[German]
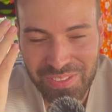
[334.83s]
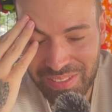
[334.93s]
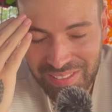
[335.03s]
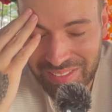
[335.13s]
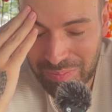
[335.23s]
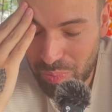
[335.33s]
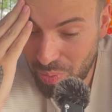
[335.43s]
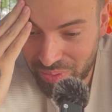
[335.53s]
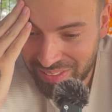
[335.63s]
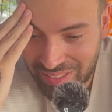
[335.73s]
So richtig
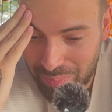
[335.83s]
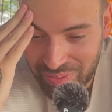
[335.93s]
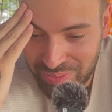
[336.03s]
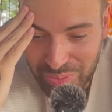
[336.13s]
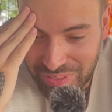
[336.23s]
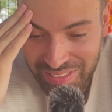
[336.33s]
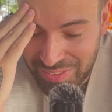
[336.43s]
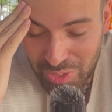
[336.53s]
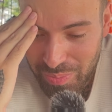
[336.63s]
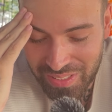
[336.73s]
blöd. Ich habe
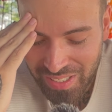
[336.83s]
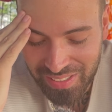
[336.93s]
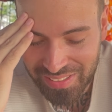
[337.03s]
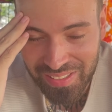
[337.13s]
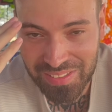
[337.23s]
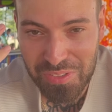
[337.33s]
nicht drüber nachgedacht.